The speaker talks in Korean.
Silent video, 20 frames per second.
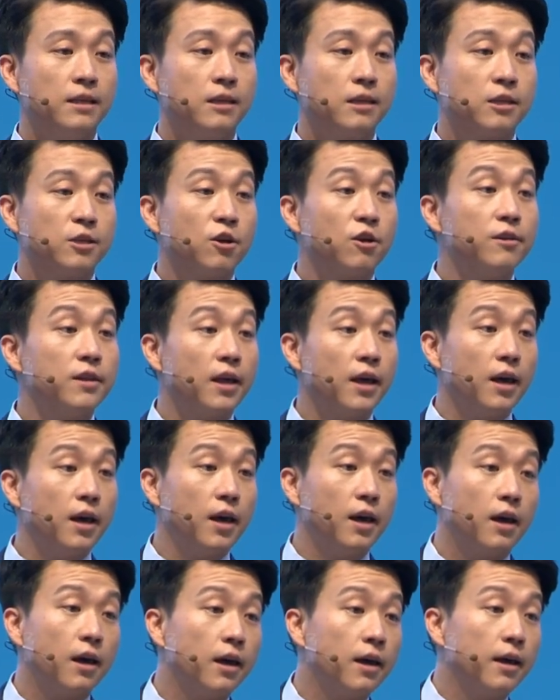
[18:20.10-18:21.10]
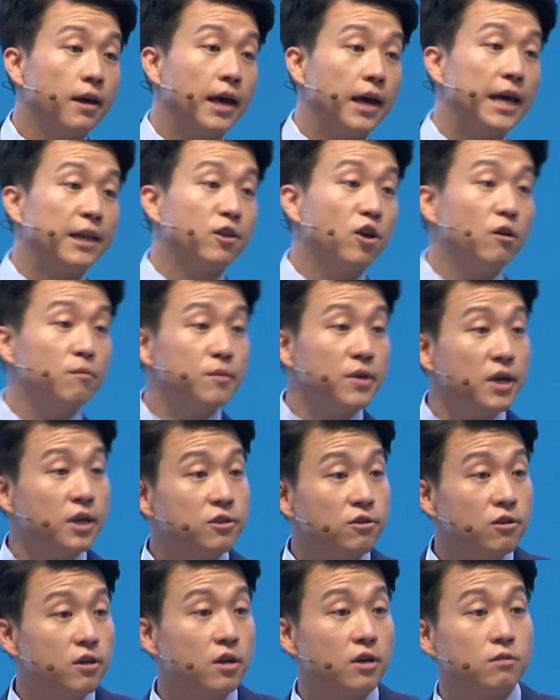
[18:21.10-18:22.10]
그런데 애터미의
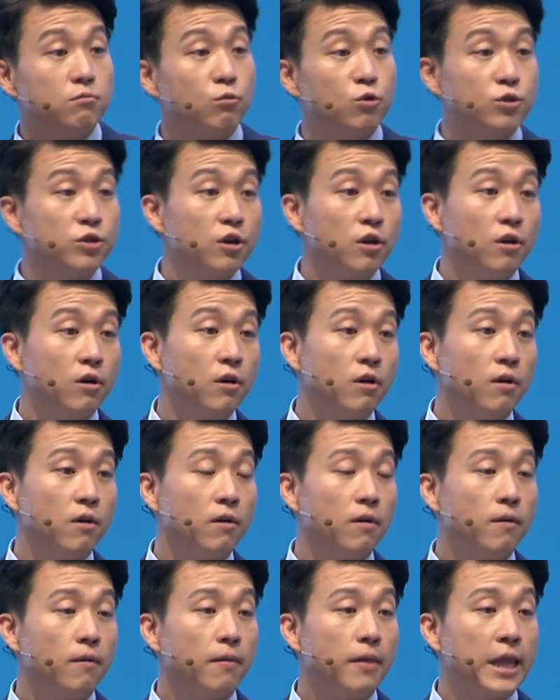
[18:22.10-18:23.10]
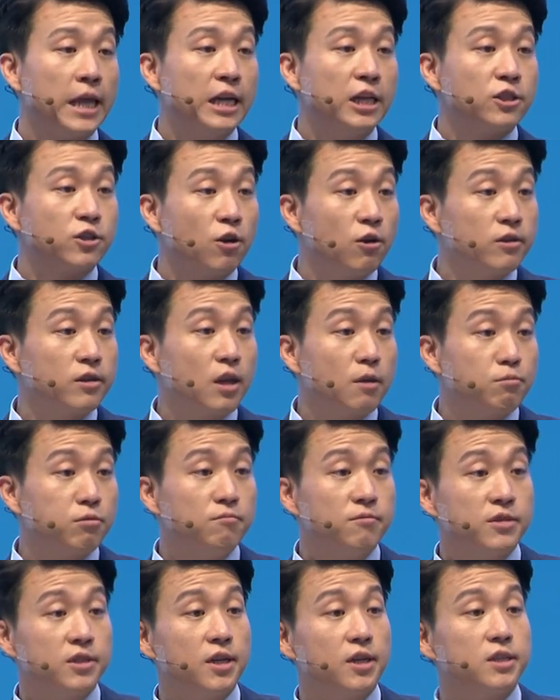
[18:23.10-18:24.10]
전략은 뭐죠? 절대
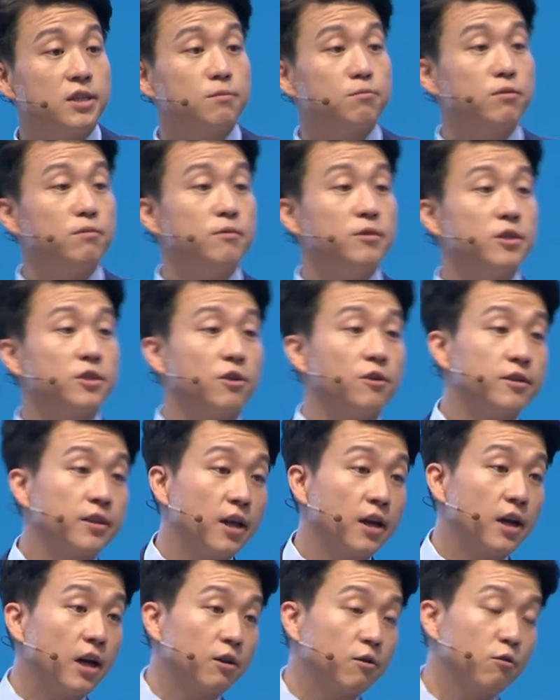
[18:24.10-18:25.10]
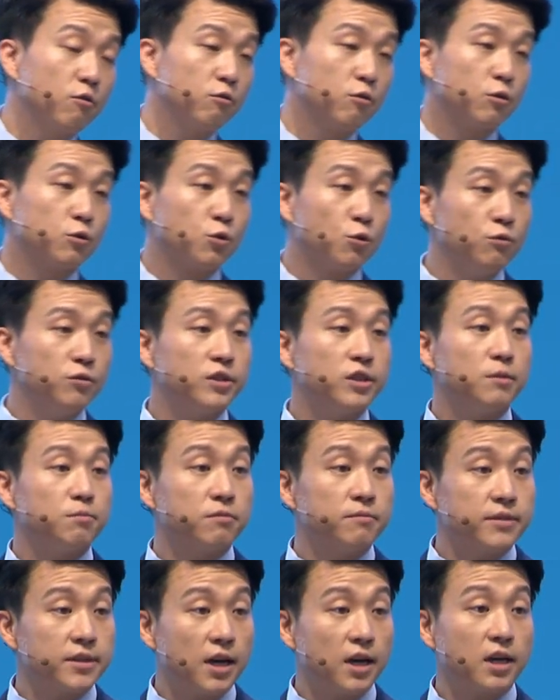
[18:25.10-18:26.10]
품질의 제품을 절대 가격으로 좋은
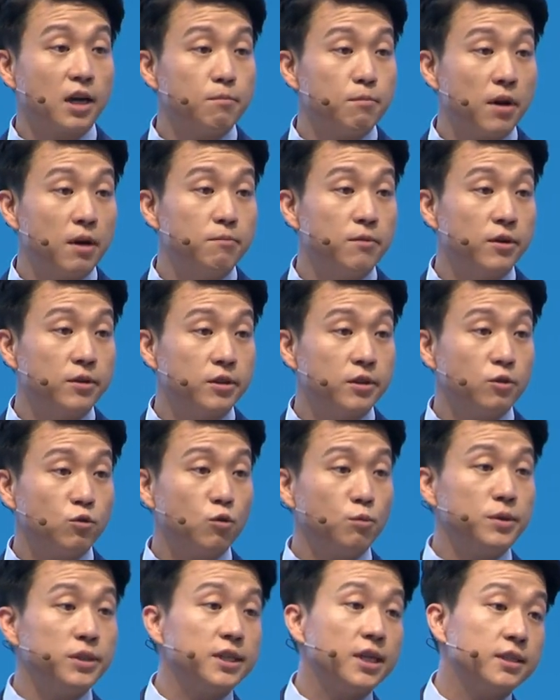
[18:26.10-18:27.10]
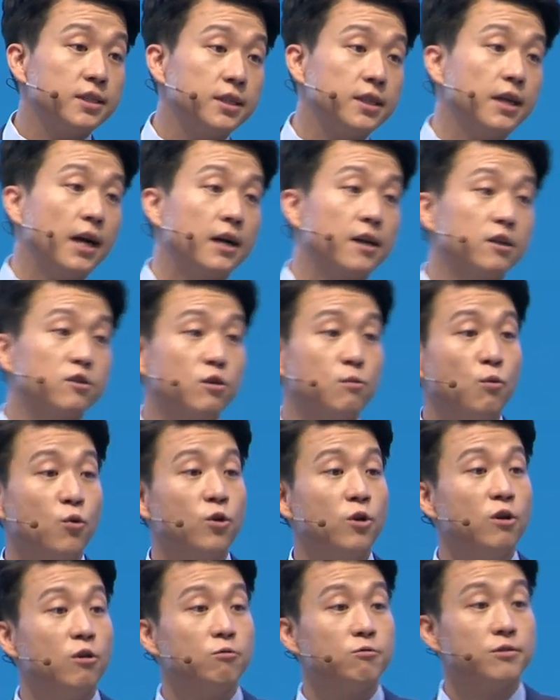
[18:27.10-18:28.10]
제품 싸게 팔면은 소비자들이 알아서
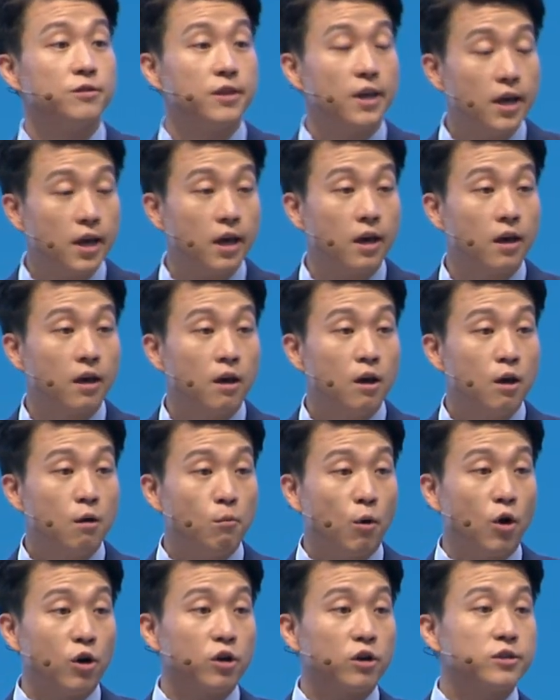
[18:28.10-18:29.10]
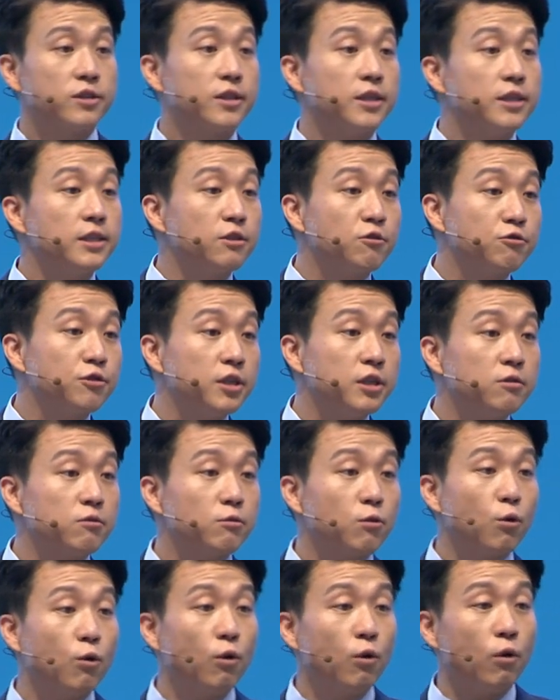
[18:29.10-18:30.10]
몰려오는데 벌어들이는
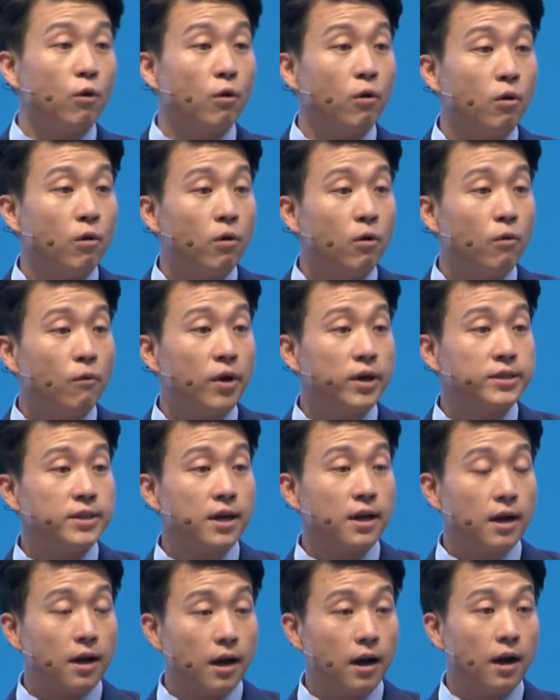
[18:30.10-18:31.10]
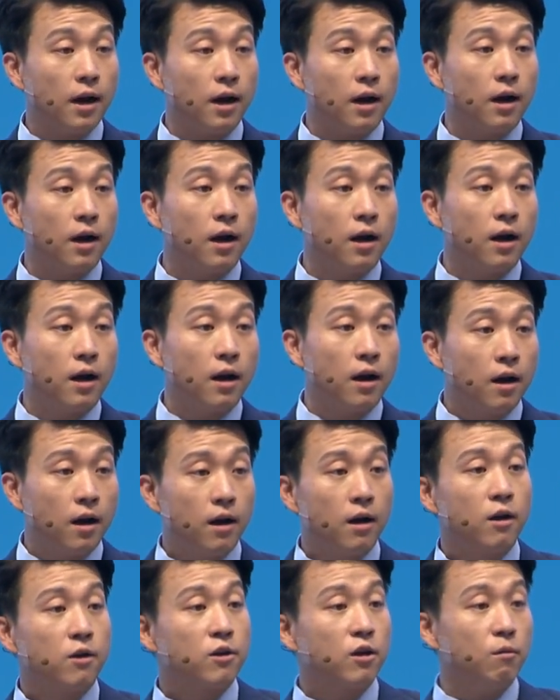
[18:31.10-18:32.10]
수익으로 회사가
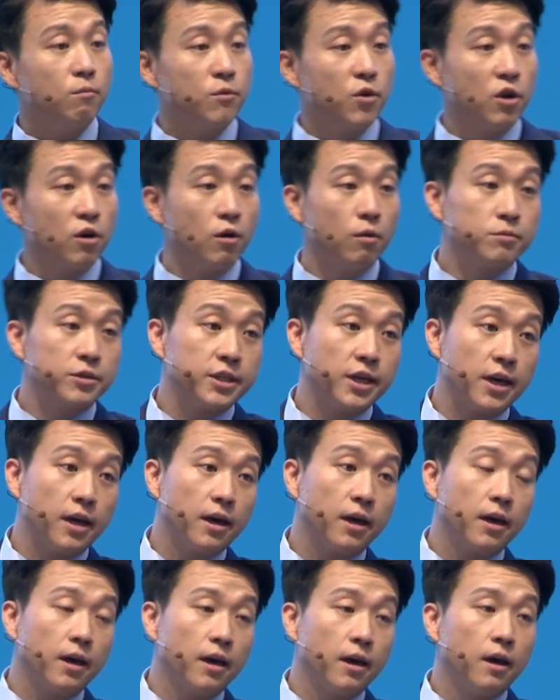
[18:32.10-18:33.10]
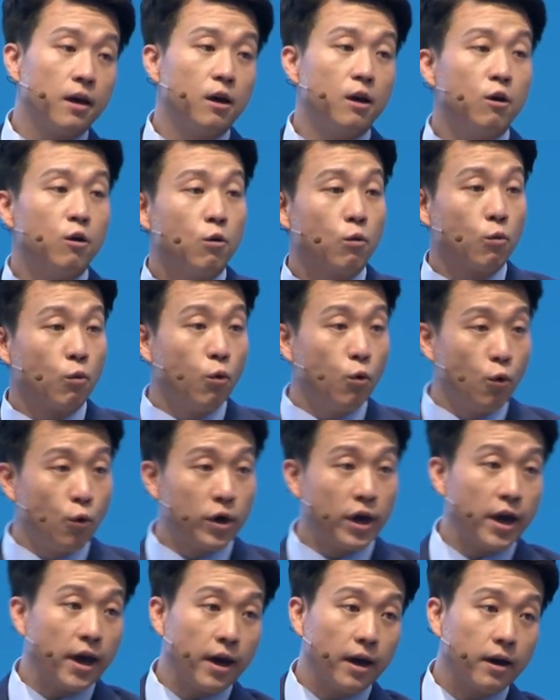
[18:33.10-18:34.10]
협력업체,
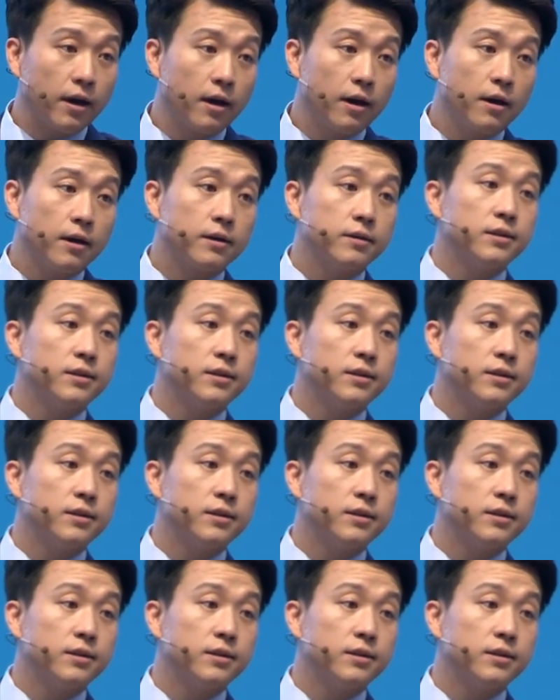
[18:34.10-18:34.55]
고객, 그